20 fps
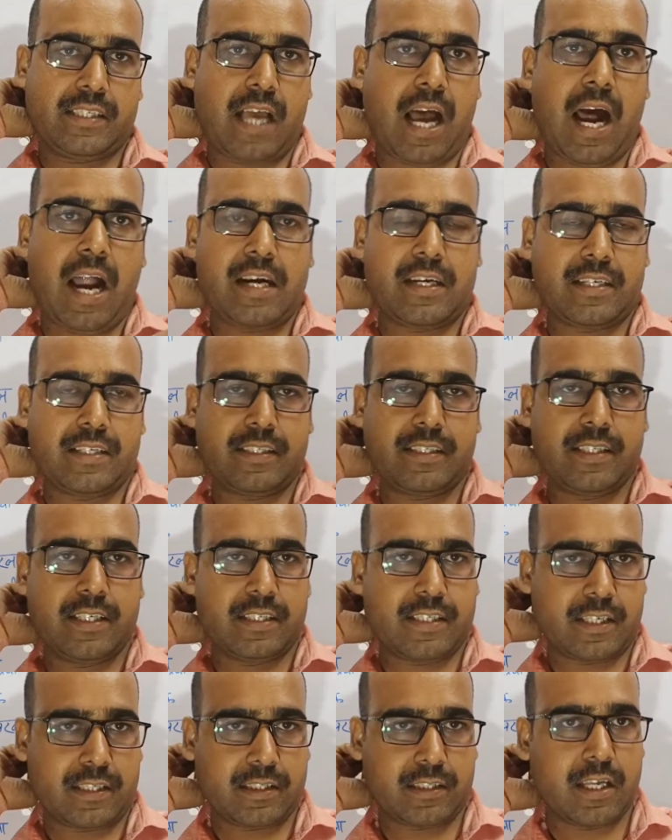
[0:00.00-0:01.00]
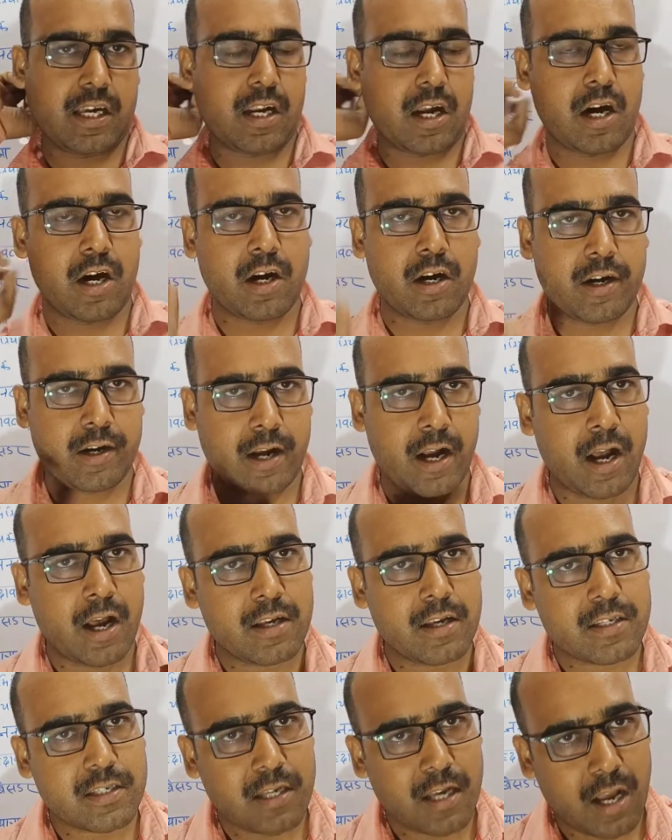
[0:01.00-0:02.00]
साठ से सत्तर अंक का
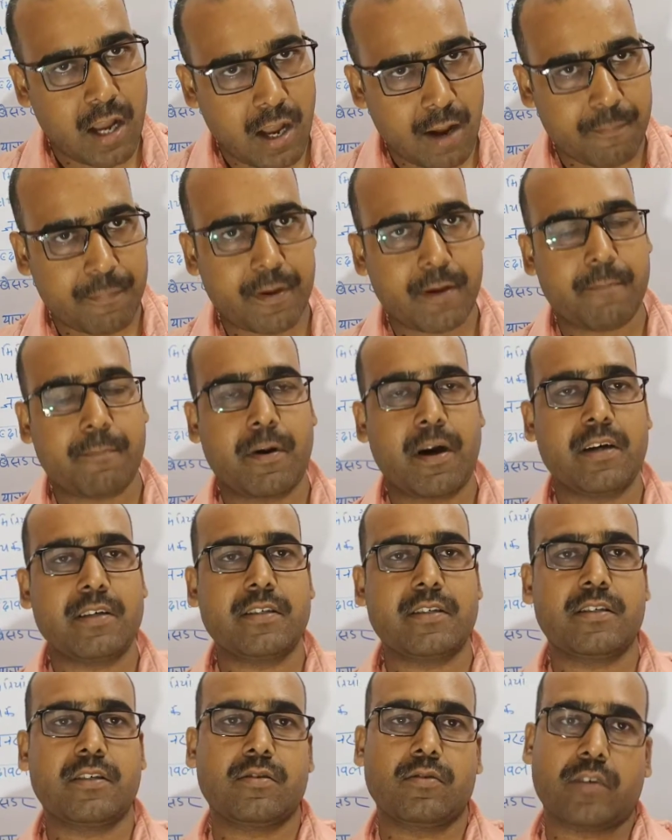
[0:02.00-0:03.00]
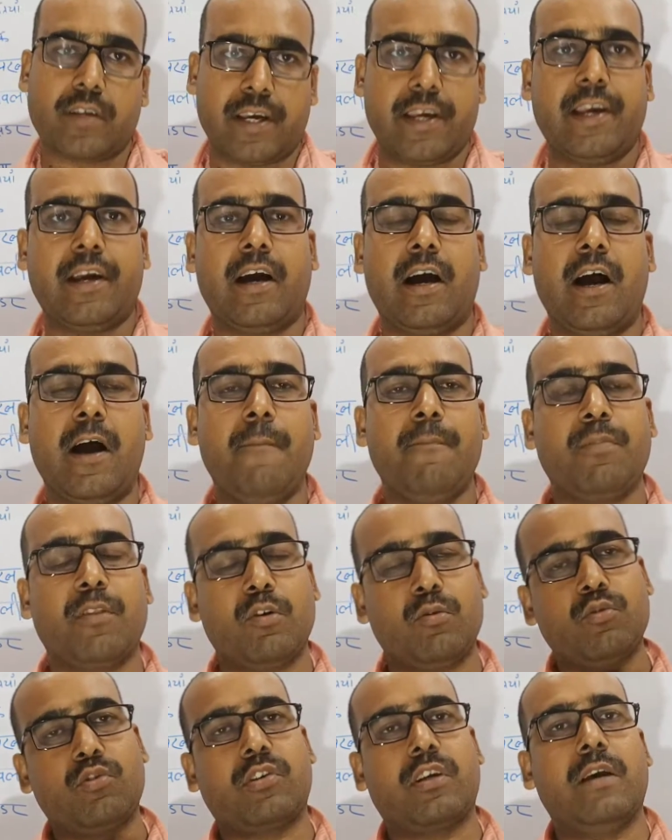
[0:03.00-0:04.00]
आपके पास रहेगा
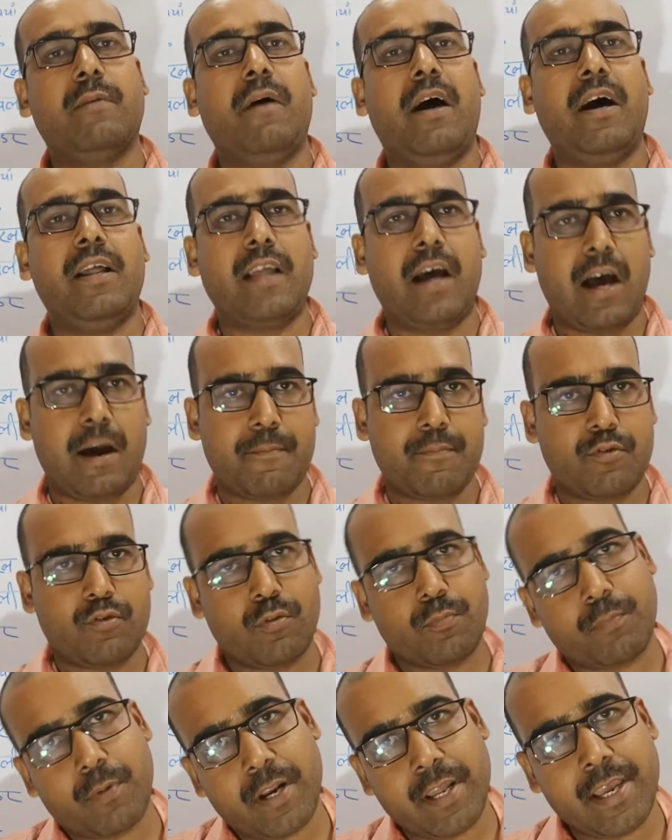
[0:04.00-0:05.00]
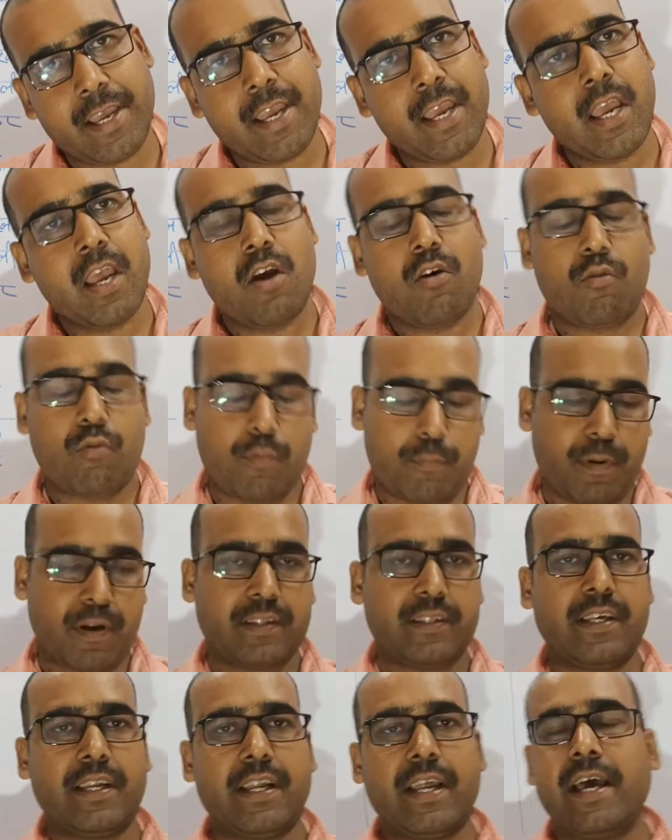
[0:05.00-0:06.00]
उसके बाद आप जो पढ़ें वो
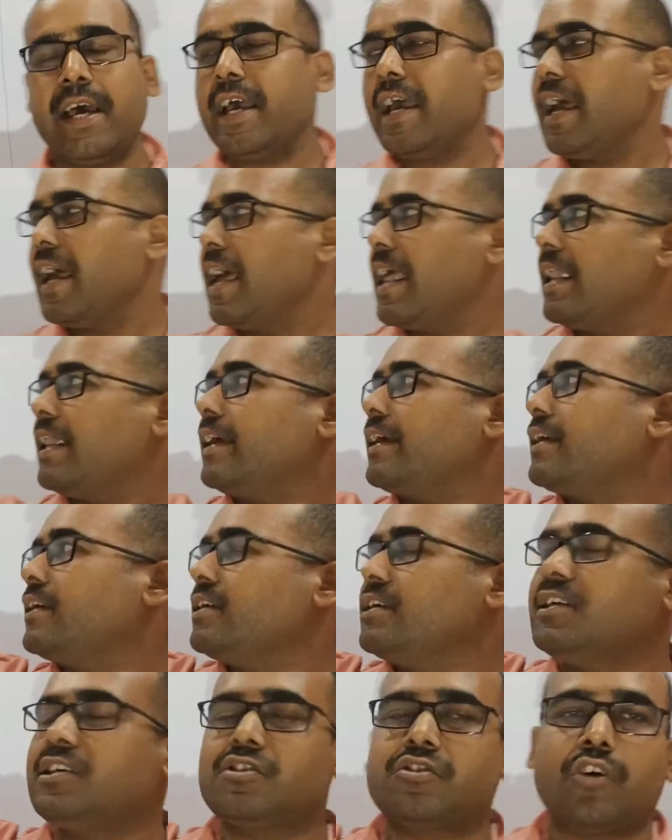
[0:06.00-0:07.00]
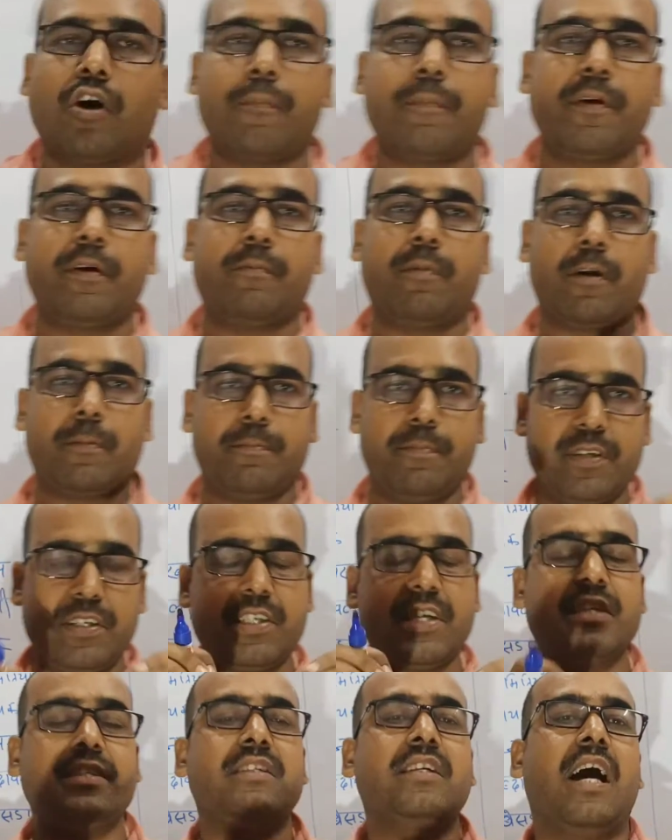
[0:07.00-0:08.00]
पढ़ते रहें लेकिन इस टॉपिक पर
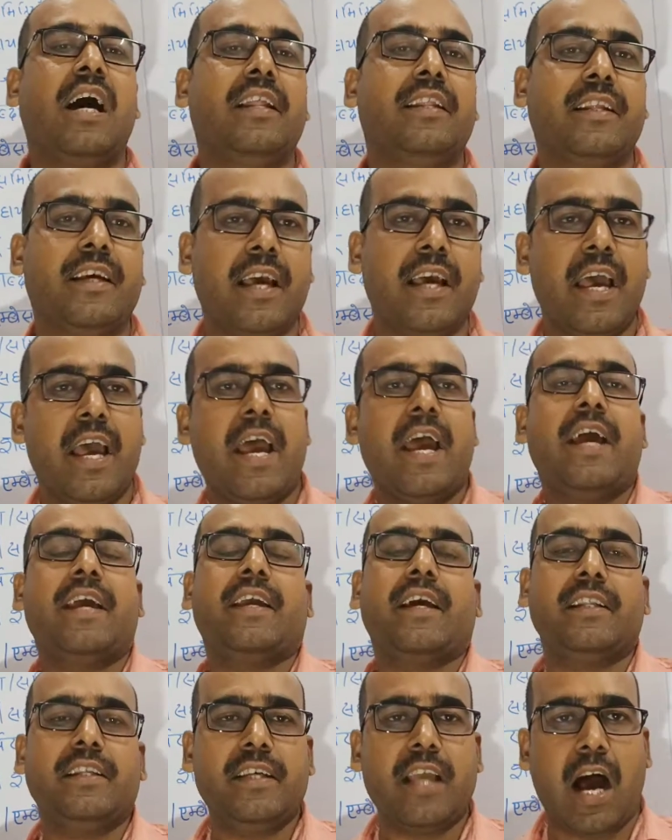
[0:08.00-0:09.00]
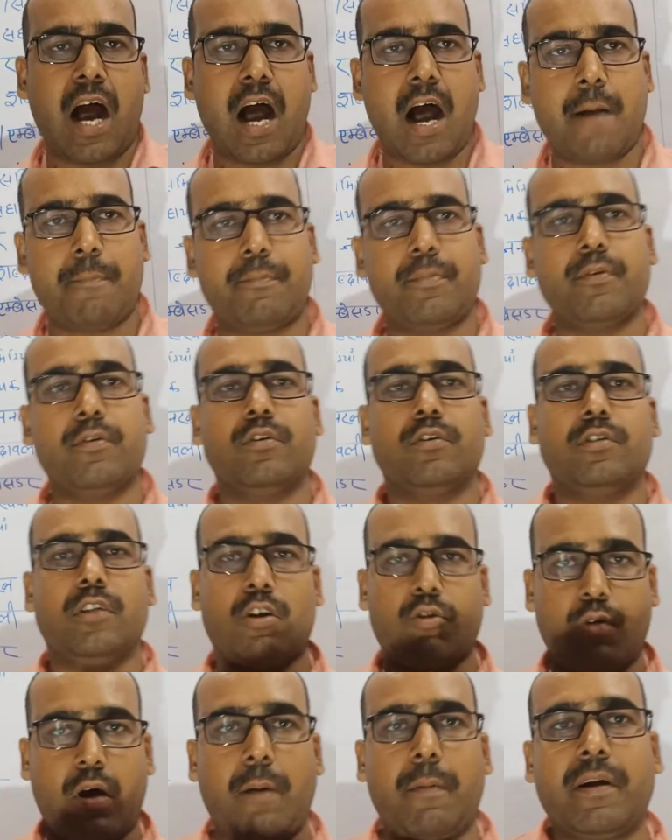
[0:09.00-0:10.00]
विशेष ध्यान दें यदि आप
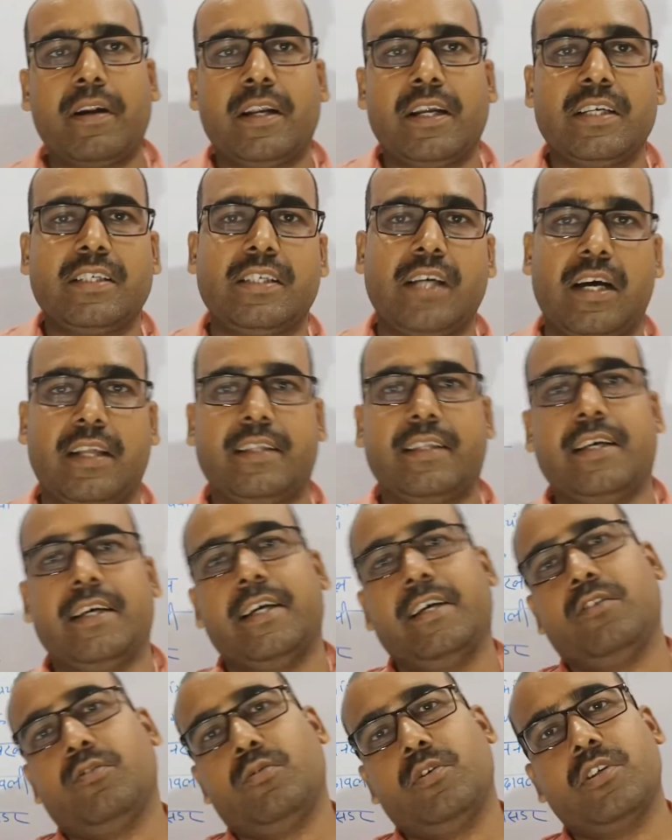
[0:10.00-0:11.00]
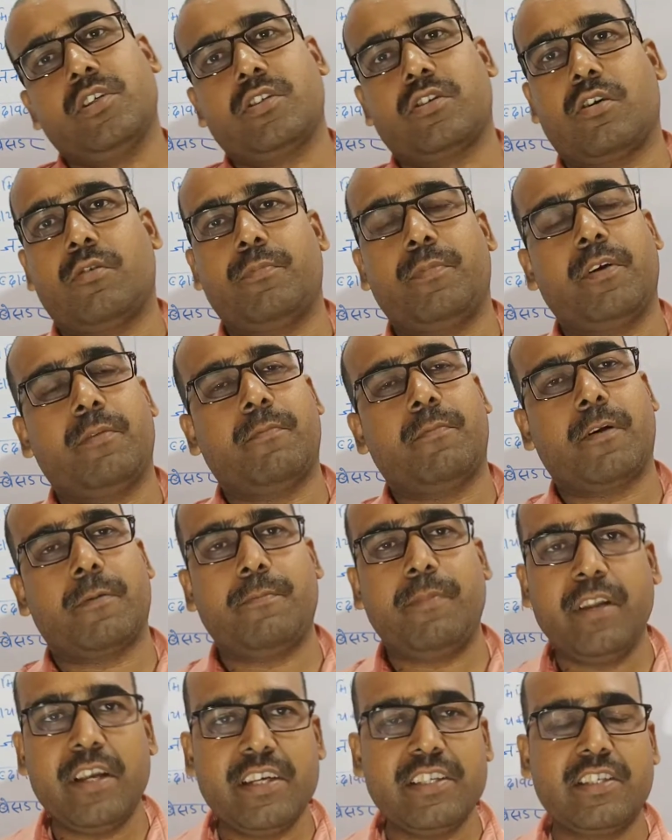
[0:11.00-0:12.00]
दरोगा बनना चाहते हैं तो इस टॉपिक पर
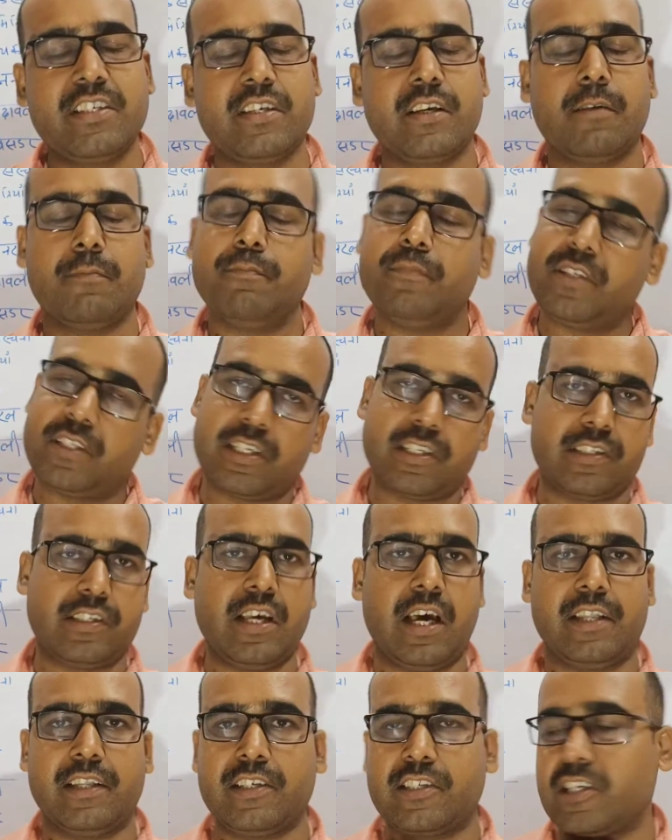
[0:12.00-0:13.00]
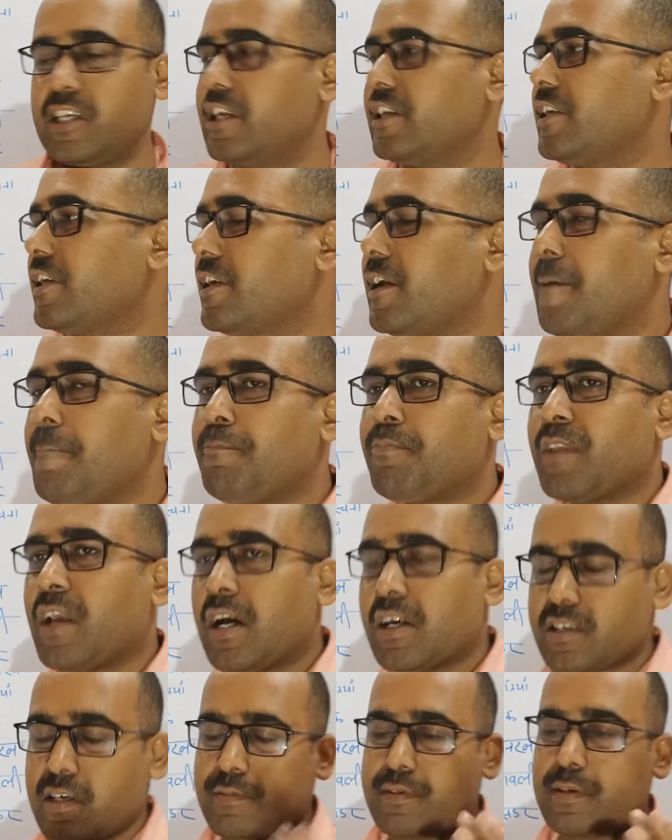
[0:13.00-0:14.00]
प्लीज विशेष ध्यान दें चलिए देखिए
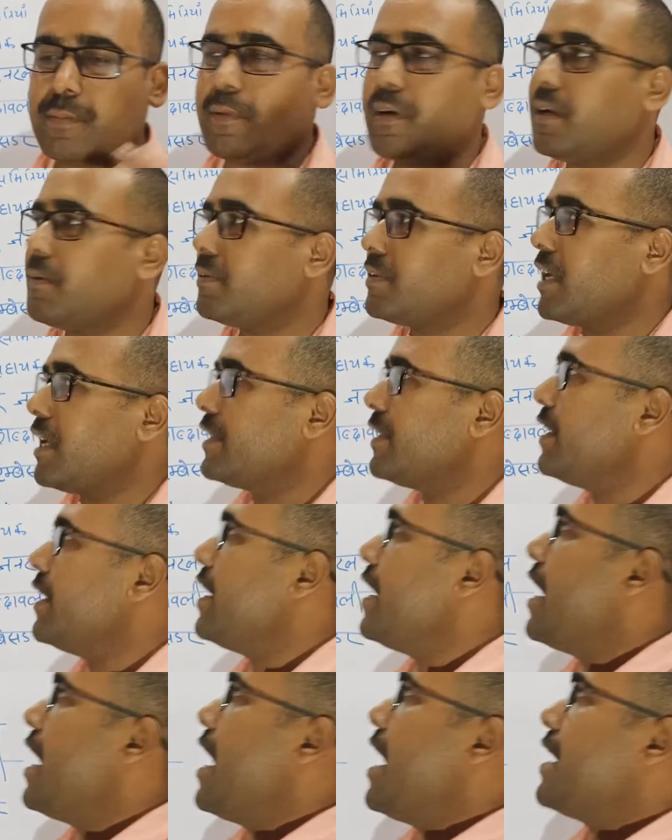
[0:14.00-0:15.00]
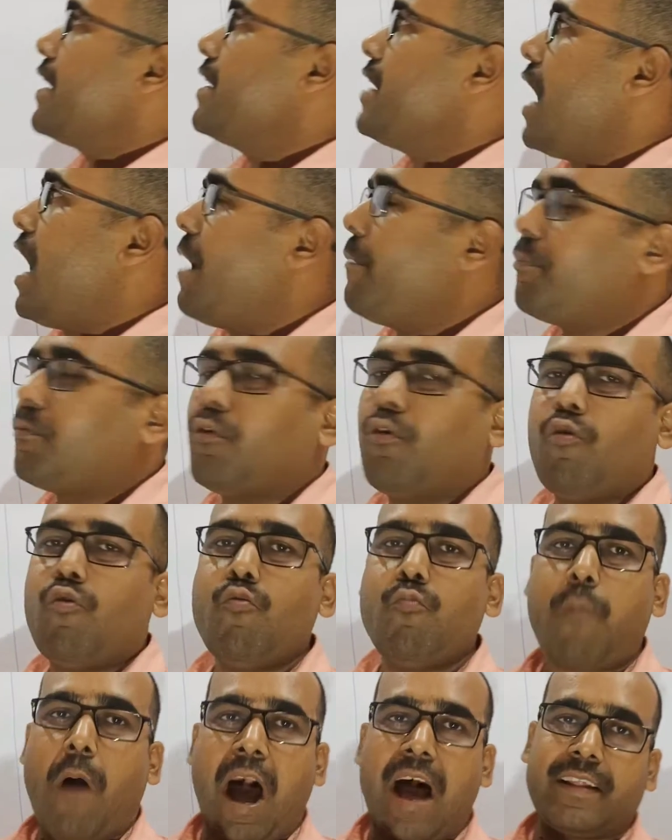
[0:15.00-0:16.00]
सबसे पहले बता दें कि आपको
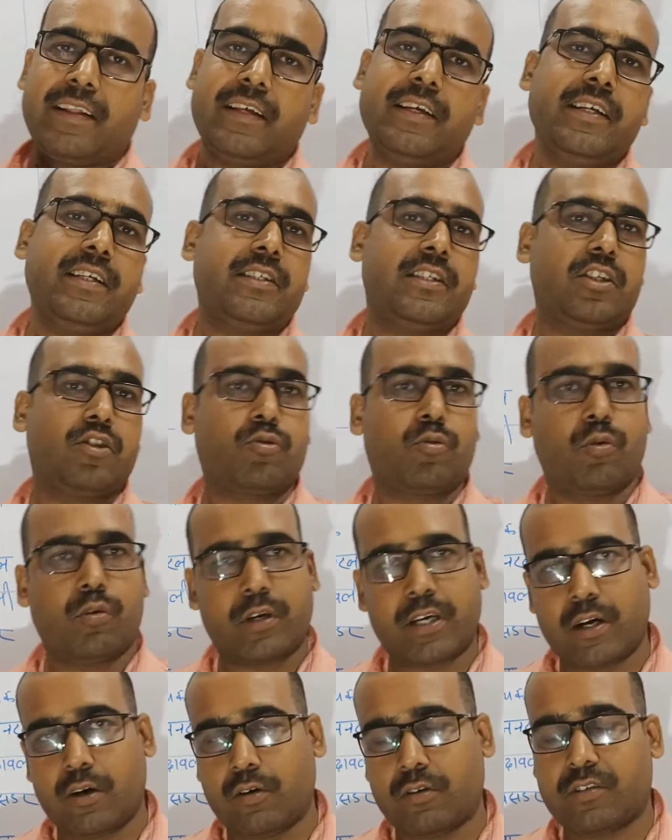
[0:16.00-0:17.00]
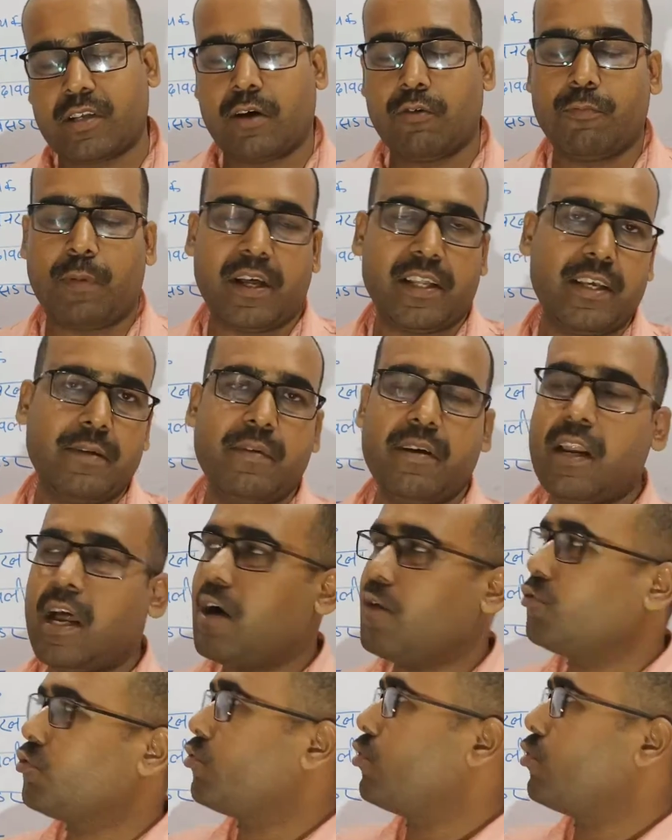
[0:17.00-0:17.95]
उपाधि जिसको कौन सा उपाधि मिला है